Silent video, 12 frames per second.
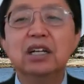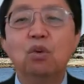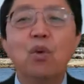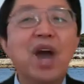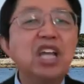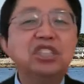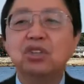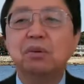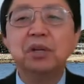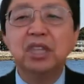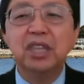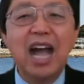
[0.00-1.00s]
웨이스트
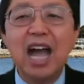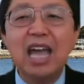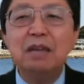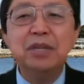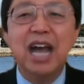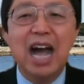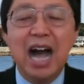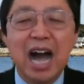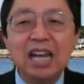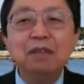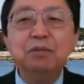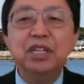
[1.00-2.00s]
오브 타임이
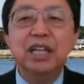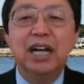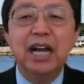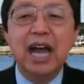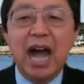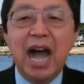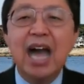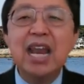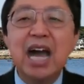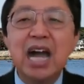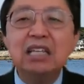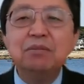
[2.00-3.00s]
아닙니다.
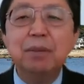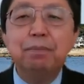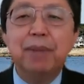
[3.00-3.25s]
하나님이